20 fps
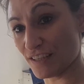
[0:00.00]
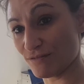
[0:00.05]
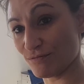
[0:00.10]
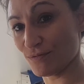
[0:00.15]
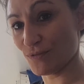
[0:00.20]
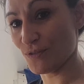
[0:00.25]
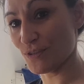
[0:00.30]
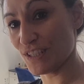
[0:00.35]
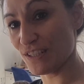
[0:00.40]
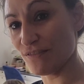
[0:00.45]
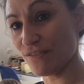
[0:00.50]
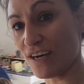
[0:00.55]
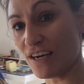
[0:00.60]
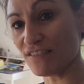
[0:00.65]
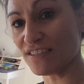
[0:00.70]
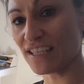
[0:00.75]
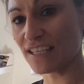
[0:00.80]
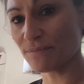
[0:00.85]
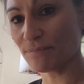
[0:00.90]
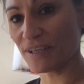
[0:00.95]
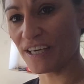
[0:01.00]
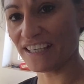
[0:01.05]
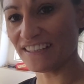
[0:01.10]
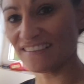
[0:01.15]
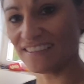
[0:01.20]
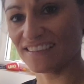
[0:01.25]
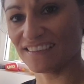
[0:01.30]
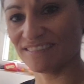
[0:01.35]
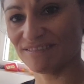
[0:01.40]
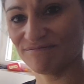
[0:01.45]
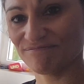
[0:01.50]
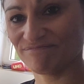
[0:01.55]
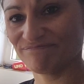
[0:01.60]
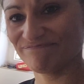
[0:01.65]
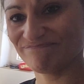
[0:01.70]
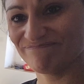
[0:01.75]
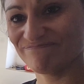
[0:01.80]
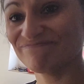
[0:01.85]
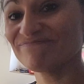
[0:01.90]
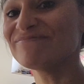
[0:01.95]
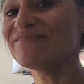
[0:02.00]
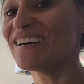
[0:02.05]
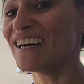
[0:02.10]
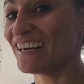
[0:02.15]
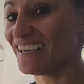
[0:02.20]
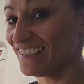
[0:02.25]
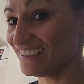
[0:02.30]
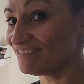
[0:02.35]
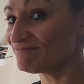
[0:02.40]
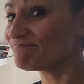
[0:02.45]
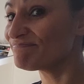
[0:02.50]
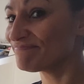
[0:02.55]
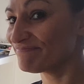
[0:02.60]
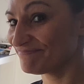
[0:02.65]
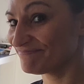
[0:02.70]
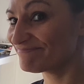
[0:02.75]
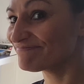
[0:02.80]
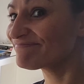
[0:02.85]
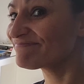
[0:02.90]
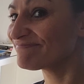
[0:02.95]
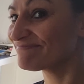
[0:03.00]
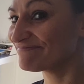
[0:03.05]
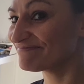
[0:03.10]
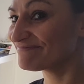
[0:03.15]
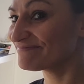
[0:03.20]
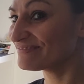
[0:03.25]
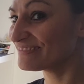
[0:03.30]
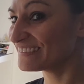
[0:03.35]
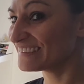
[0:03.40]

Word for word: On y va, vous êtes prêtes Oui, c'est hein très bon.